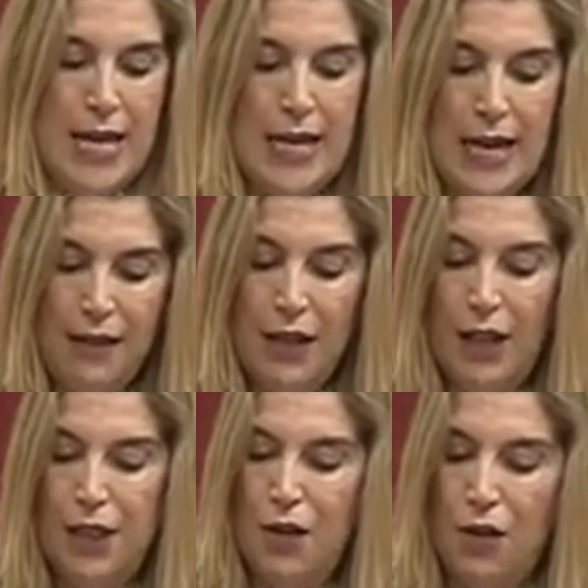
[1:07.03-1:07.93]
y la
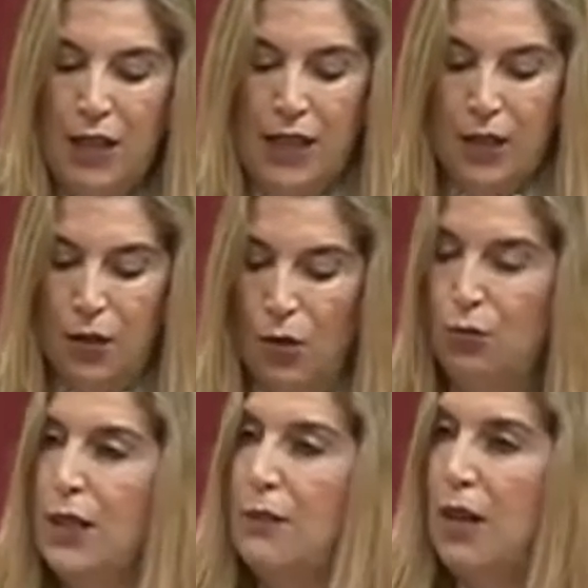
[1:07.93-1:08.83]
delegación encargó
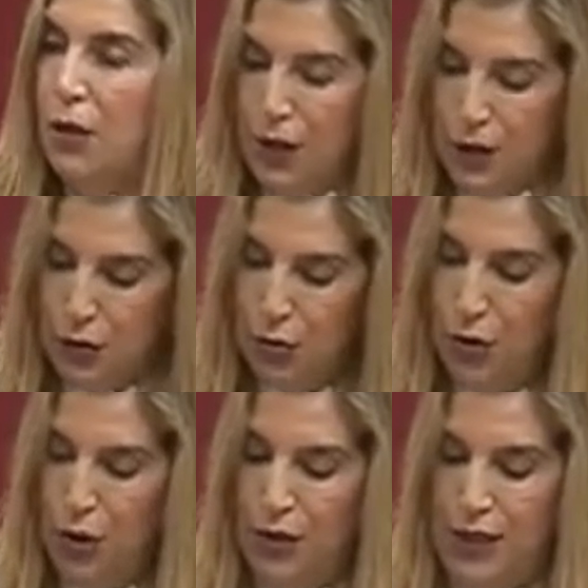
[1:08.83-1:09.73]
un trabajo de
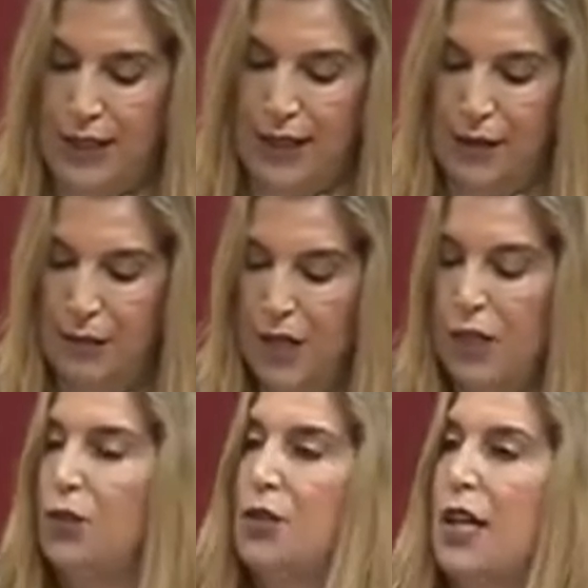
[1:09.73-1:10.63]
estudio del yacimiento,